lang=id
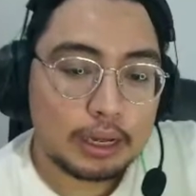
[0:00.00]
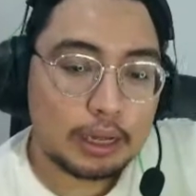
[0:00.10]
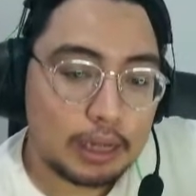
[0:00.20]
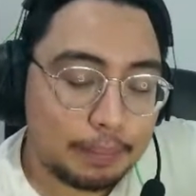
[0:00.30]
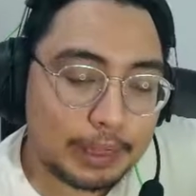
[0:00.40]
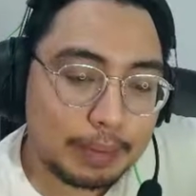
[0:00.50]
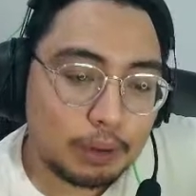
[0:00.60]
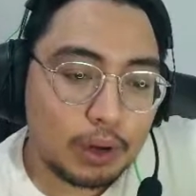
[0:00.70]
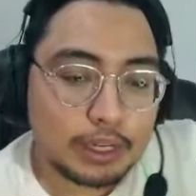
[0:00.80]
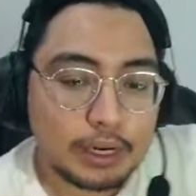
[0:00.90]
Uh, yang pertama
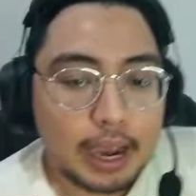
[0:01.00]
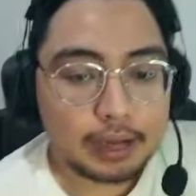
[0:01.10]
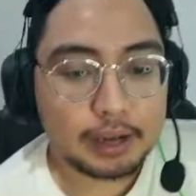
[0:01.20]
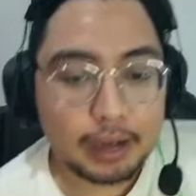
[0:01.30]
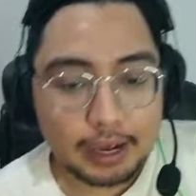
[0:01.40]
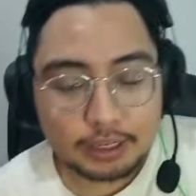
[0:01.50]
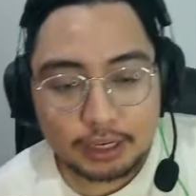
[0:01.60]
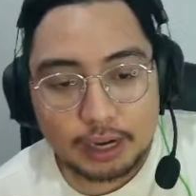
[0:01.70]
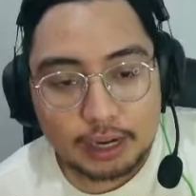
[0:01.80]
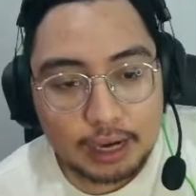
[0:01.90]
gue kasih dia Iron X
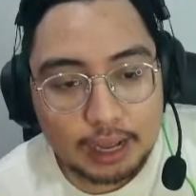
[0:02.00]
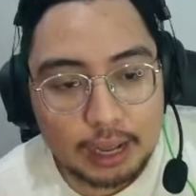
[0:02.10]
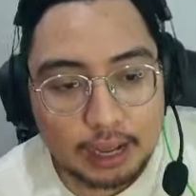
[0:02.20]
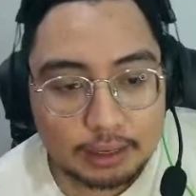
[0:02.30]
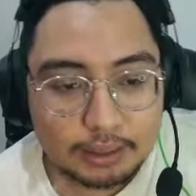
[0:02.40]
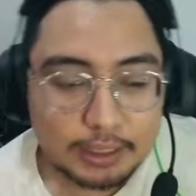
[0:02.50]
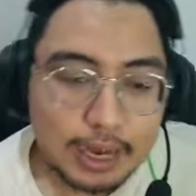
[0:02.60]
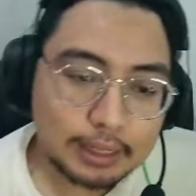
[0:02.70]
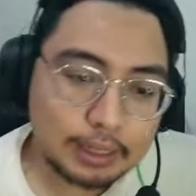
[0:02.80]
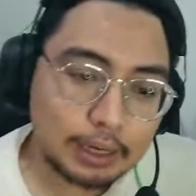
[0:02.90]
ini adalah
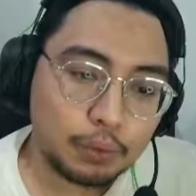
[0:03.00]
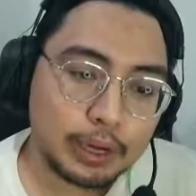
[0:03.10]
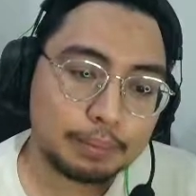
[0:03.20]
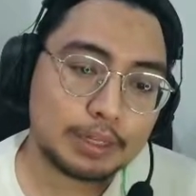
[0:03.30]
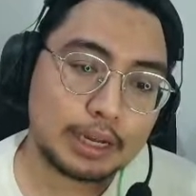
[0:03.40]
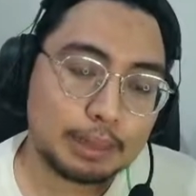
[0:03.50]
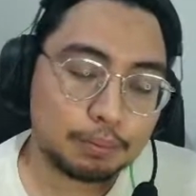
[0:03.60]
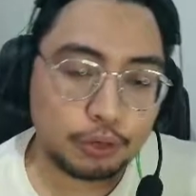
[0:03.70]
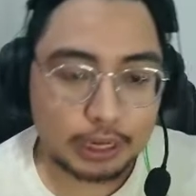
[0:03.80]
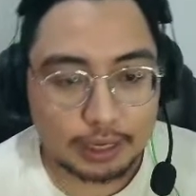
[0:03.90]
senjata terkuat yang bisa kita
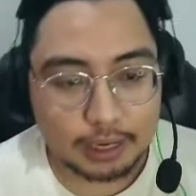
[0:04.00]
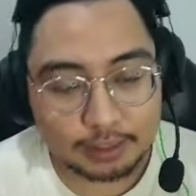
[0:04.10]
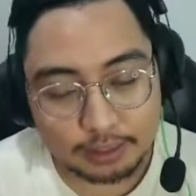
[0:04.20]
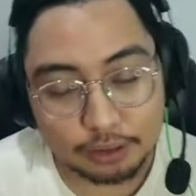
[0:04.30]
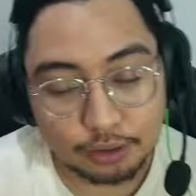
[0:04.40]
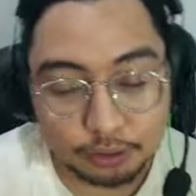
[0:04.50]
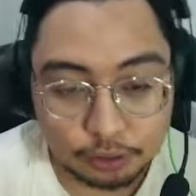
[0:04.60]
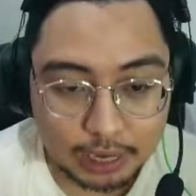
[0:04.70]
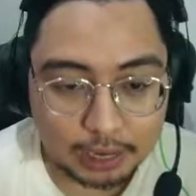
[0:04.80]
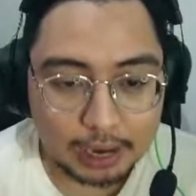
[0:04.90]
punya saat, uh, untuk
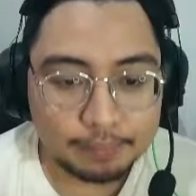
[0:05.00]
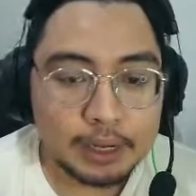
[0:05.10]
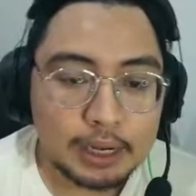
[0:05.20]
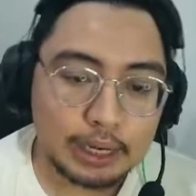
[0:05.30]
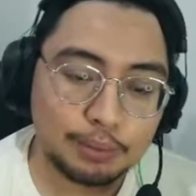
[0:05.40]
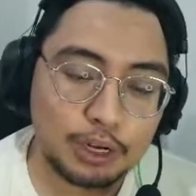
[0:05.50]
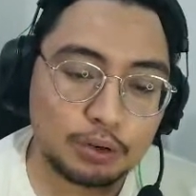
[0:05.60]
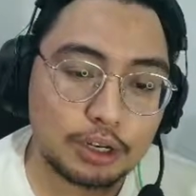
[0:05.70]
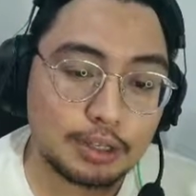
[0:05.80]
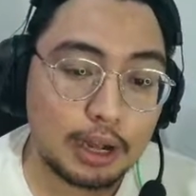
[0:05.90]
sekarang. Kemudian
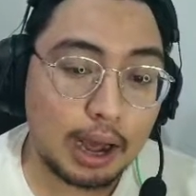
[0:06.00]
juga Steel